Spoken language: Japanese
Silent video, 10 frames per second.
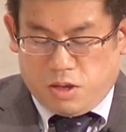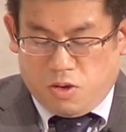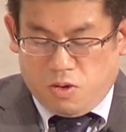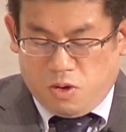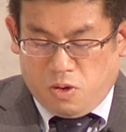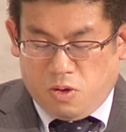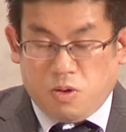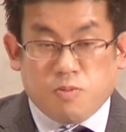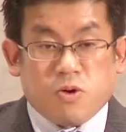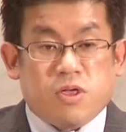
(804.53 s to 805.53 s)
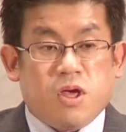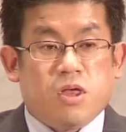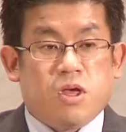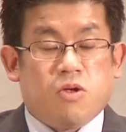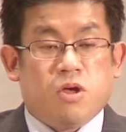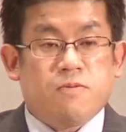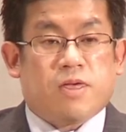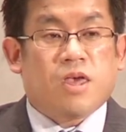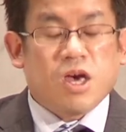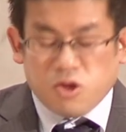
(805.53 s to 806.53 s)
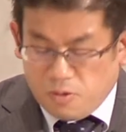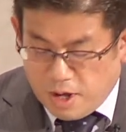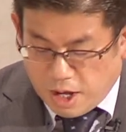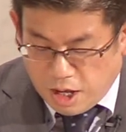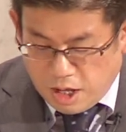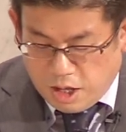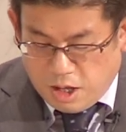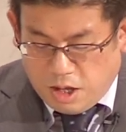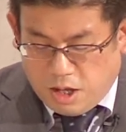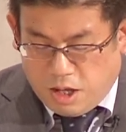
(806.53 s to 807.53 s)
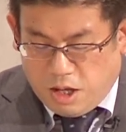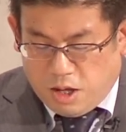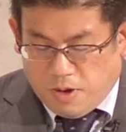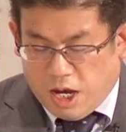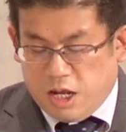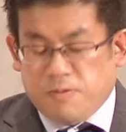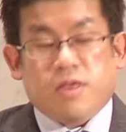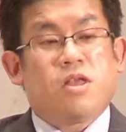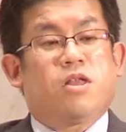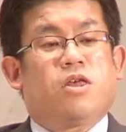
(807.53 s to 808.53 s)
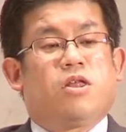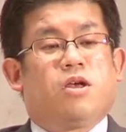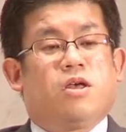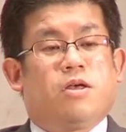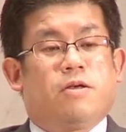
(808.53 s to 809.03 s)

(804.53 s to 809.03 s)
その牧師先生の意味は最初は分かりませんでした。